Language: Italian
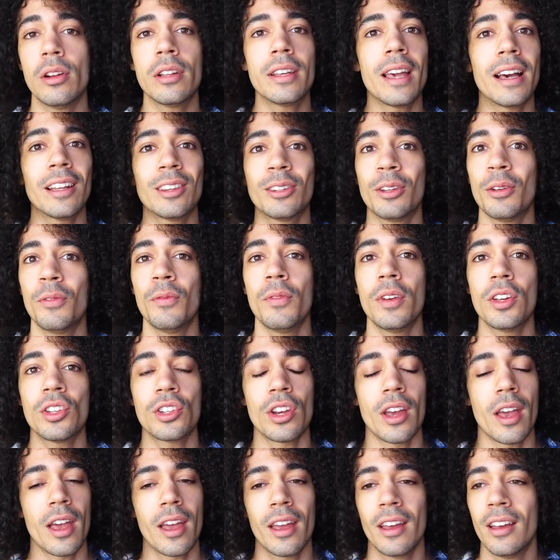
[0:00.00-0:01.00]
Il gatto
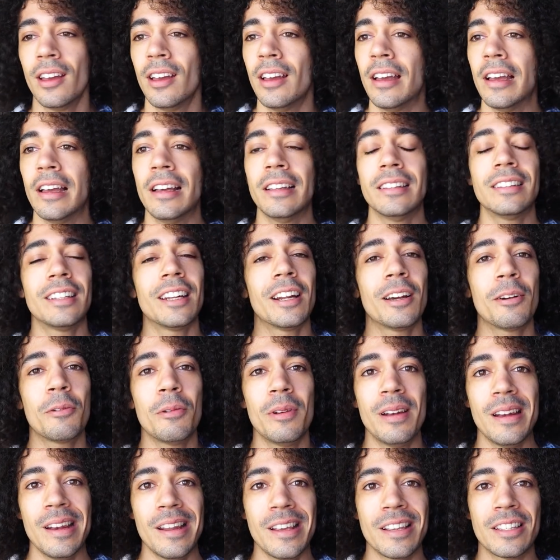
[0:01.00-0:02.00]
invece è
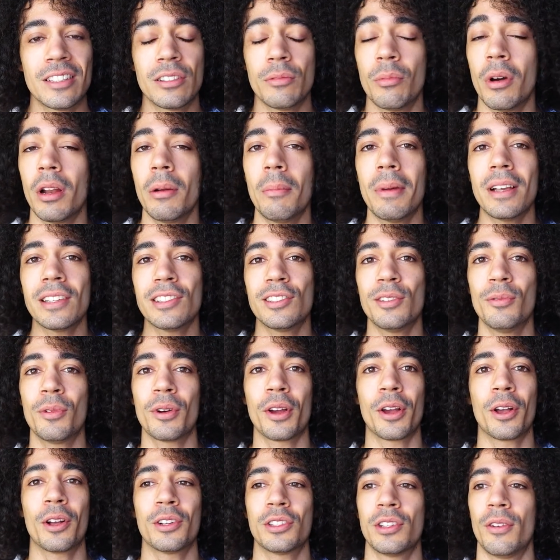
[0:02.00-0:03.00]
tranquillissimo, al massimo
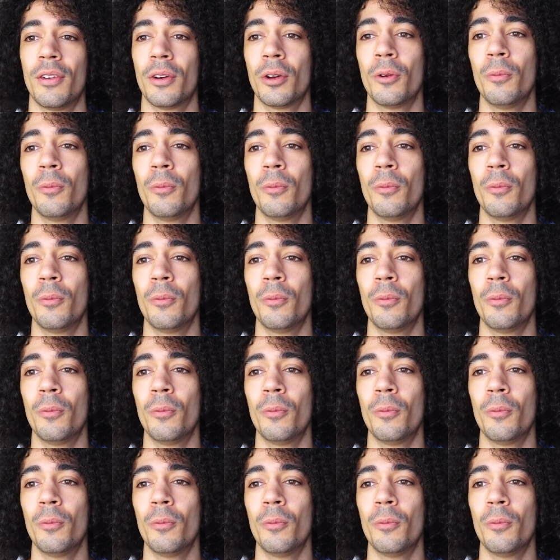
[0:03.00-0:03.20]
che cosa fa?